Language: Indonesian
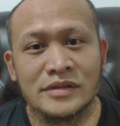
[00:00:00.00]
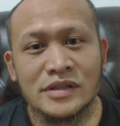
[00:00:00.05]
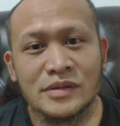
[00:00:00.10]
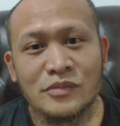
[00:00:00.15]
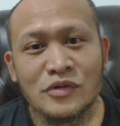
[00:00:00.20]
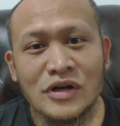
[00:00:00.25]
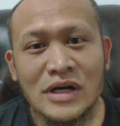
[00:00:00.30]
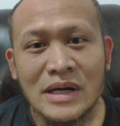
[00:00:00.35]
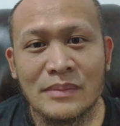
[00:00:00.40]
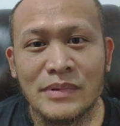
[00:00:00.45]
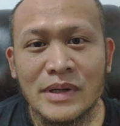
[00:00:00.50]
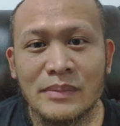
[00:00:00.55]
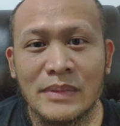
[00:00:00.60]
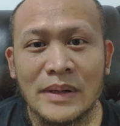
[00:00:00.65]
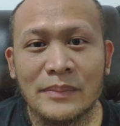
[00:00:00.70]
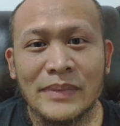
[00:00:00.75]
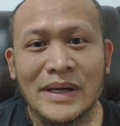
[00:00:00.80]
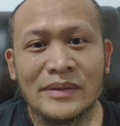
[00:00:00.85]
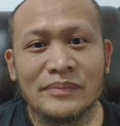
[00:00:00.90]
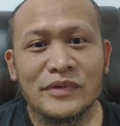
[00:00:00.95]
Semoga
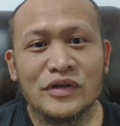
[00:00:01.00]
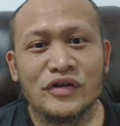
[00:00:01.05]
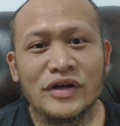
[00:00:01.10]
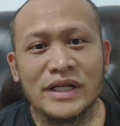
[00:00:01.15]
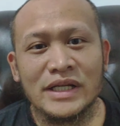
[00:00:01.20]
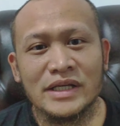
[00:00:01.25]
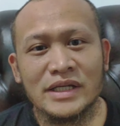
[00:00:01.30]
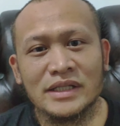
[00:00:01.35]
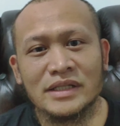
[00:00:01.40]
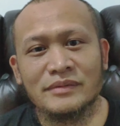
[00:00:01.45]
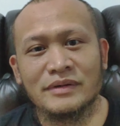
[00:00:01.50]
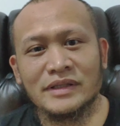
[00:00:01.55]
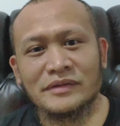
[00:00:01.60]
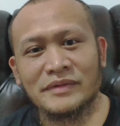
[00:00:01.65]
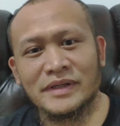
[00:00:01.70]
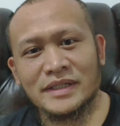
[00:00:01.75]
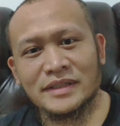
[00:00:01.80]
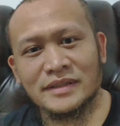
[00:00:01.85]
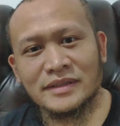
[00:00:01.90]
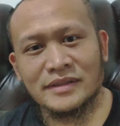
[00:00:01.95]
bermanfaat video ini
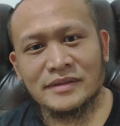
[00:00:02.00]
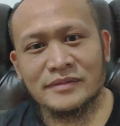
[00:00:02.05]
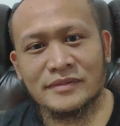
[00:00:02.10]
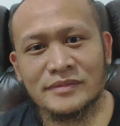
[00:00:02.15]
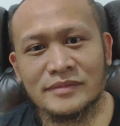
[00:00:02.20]
teman-teman.